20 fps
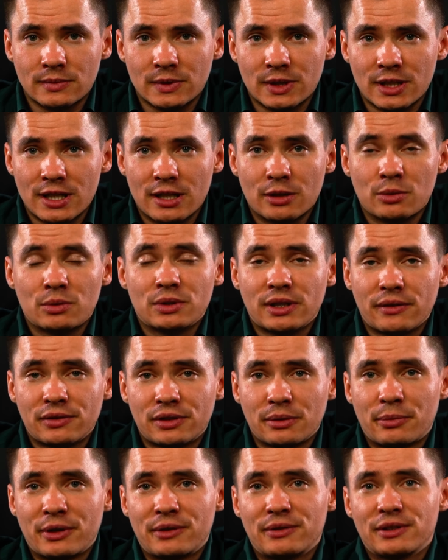Дорогие друзья,
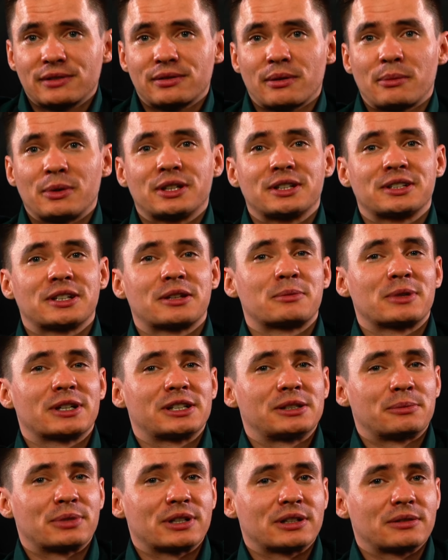всем привет, с вами
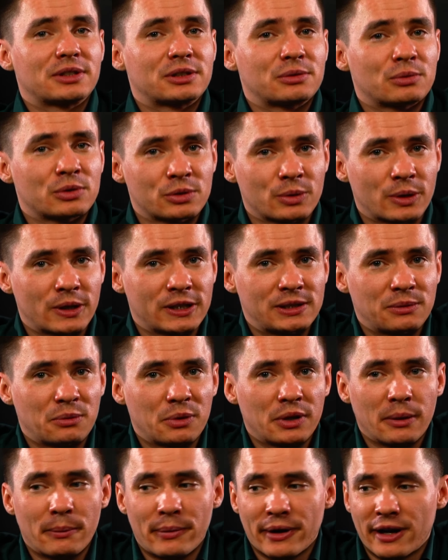интернет-магазин «Продавец воздуха».
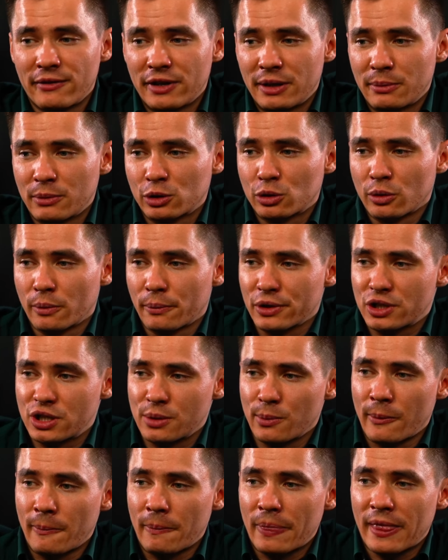Сегодня поговорим о том,
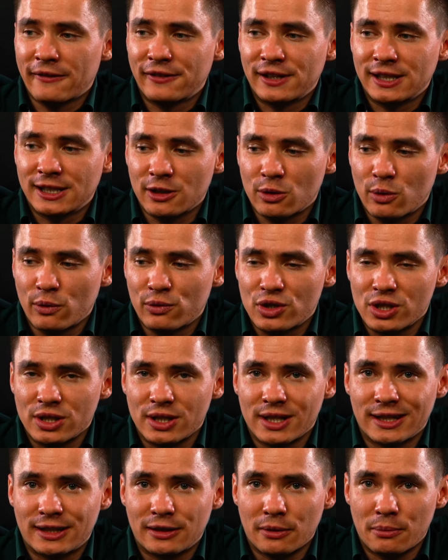почему фильтр кувшин –
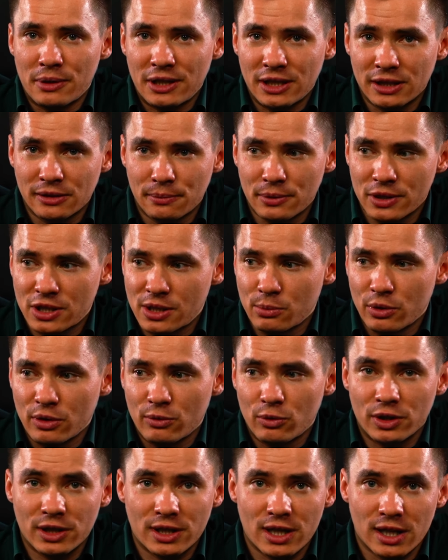это бред, почему
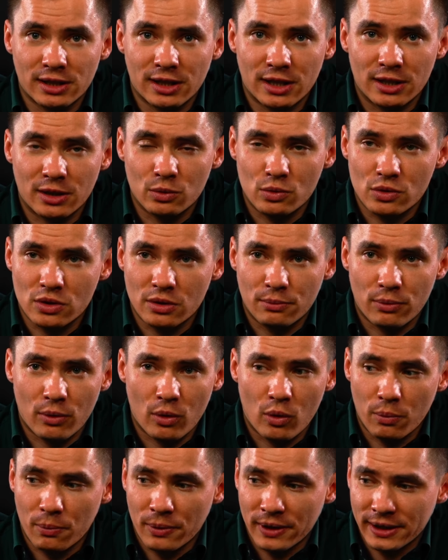его никогда не нужно
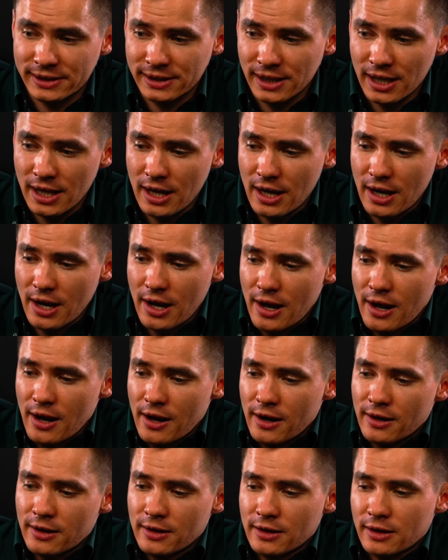покупать,
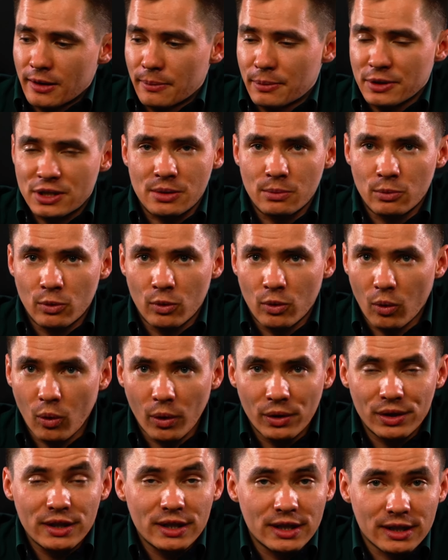а, почему
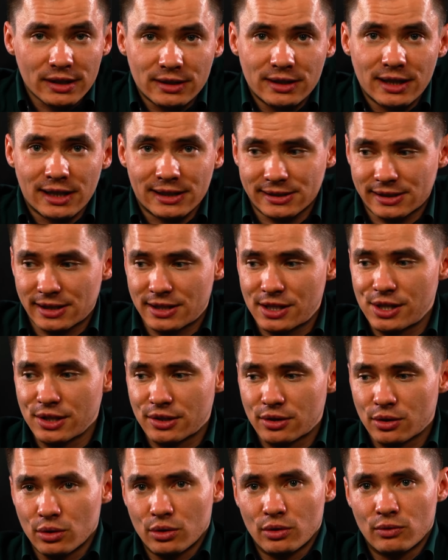он не даст
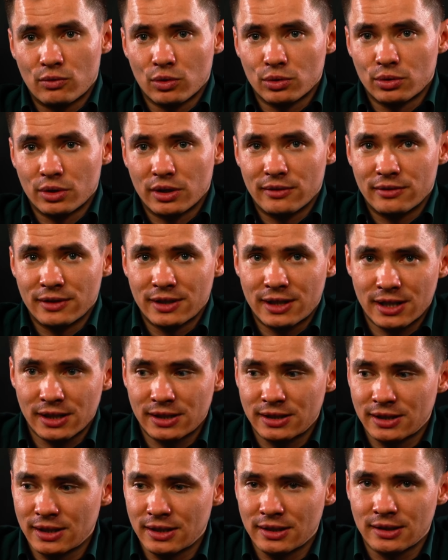чистую воду на
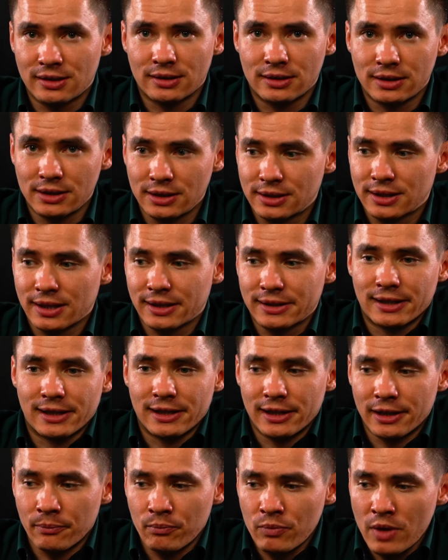выходе и так
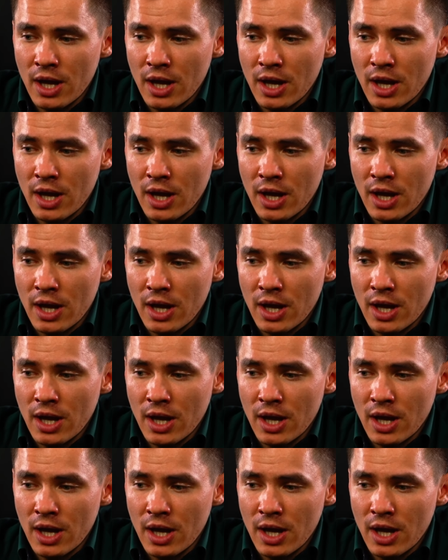далее.